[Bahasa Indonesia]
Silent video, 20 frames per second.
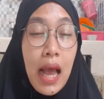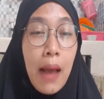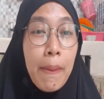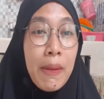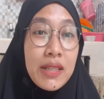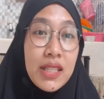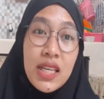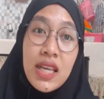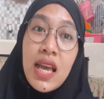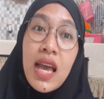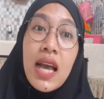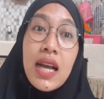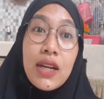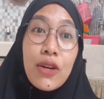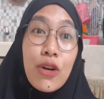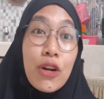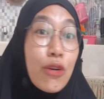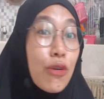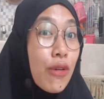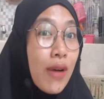apa sih
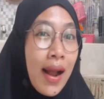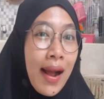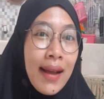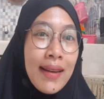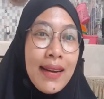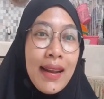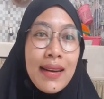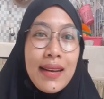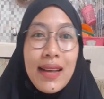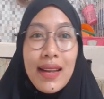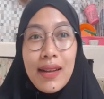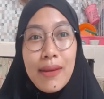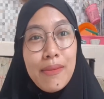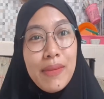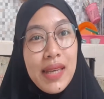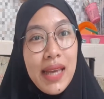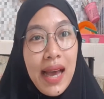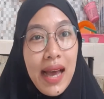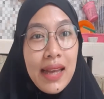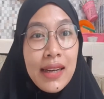kekurangan dan
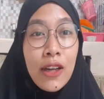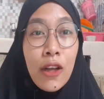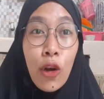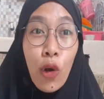kelebihan